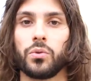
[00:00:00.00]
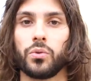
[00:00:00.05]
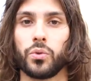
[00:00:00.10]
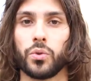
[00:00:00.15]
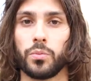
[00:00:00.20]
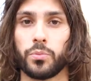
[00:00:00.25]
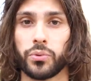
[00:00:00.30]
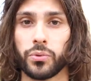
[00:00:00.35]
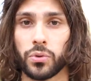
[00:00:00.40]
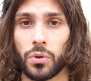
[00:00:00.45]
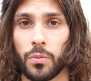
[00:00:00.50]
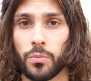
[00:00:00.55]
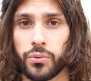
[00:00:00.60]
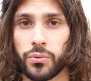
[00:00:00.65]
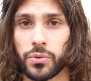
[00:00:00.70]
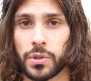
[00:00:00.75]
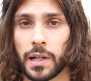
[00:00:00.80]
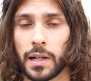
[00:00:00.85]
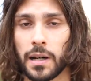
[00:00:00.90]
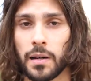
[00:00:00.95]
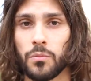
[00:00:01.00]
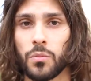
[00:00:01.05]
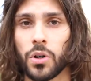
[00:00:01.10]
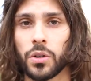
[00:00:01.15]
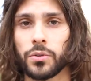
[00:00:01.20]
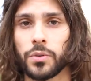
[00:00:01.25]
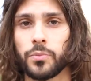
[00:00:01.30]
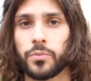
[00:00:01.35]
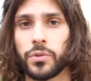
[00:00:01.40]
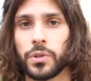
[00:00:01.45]
de plus en plus à la
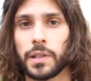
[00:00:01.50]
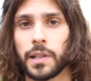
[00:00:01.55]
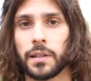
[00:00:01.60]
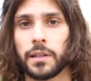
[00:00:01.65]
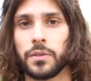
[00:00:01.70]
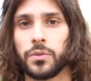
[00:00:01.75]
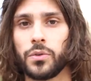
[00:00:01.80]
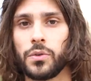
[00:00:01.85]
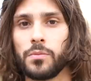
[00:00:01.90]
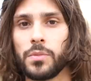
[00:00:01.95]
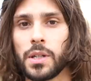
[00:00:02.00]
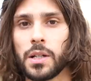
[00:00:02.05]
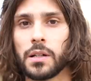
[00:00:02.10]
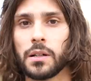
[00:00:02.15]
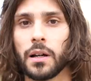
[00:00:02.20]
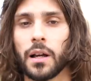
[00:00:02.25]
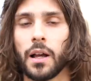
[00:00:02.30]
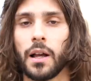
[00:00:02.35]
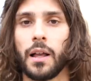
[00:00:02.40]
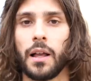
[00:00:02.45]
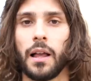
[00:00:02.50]
mode depuis les années 2000,